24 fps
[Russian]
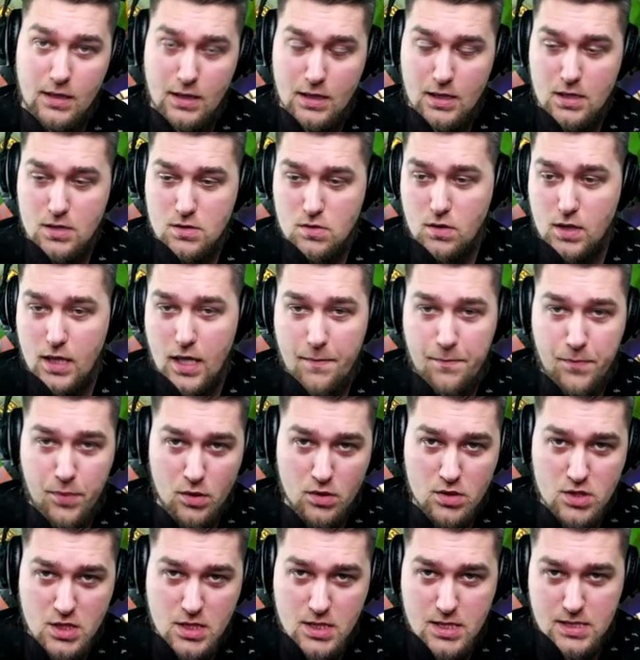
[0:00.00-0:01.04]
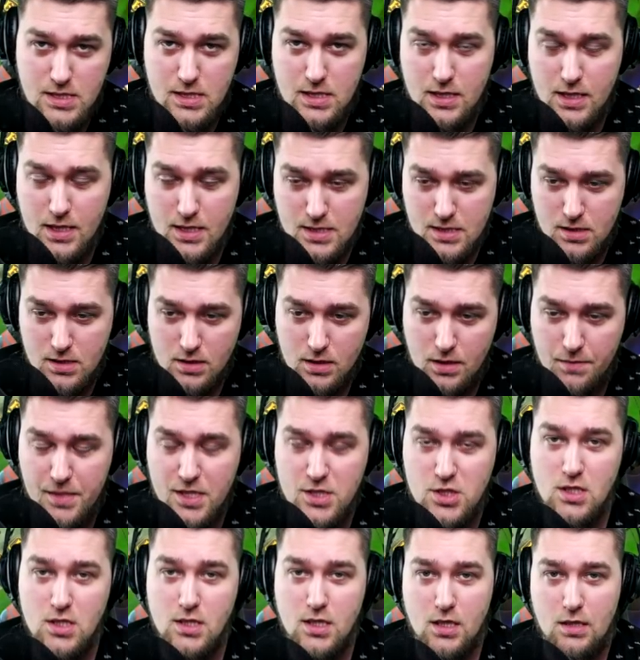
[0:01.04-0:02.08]
Сука, я полжизни ездил на
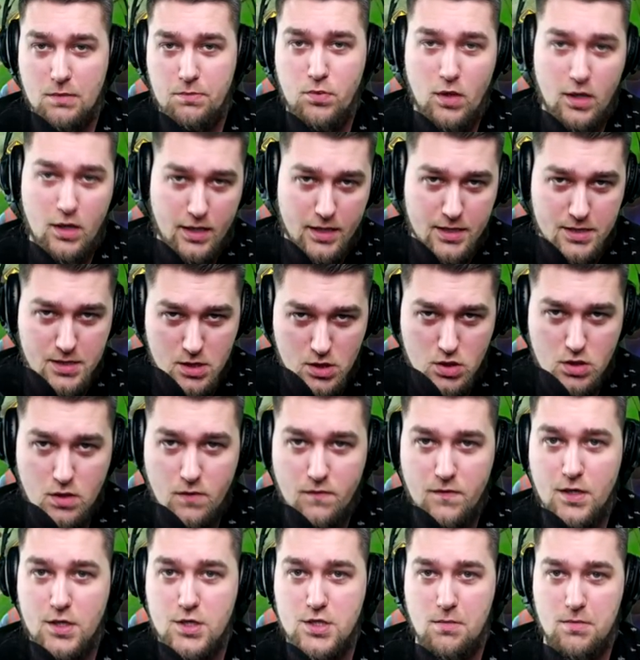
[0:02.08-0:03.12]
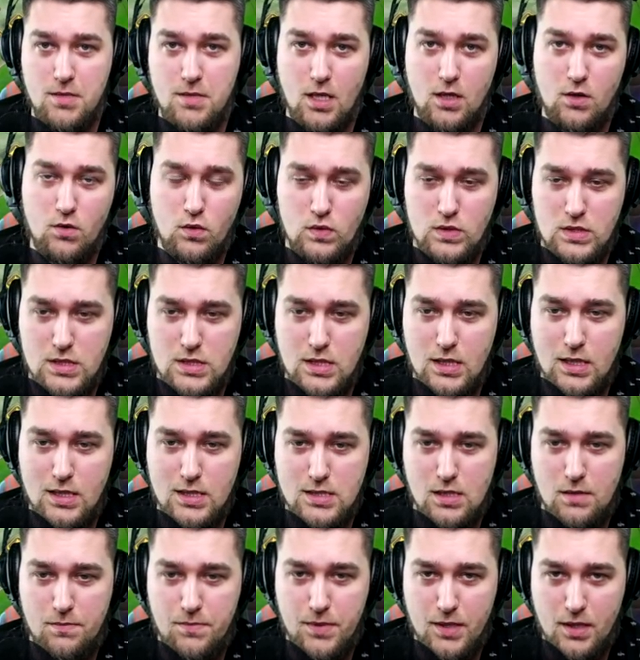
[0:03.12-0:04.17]
машинах более дешевых, чем такой
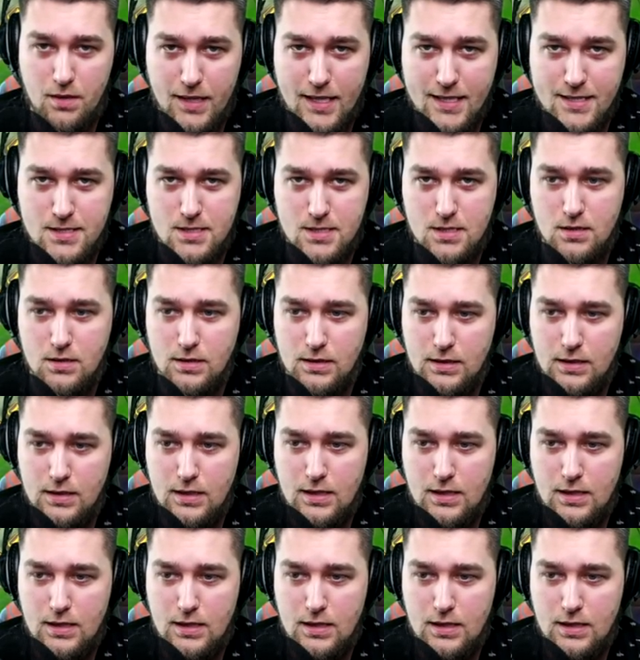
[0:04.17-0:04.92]
усилитель, понимаете?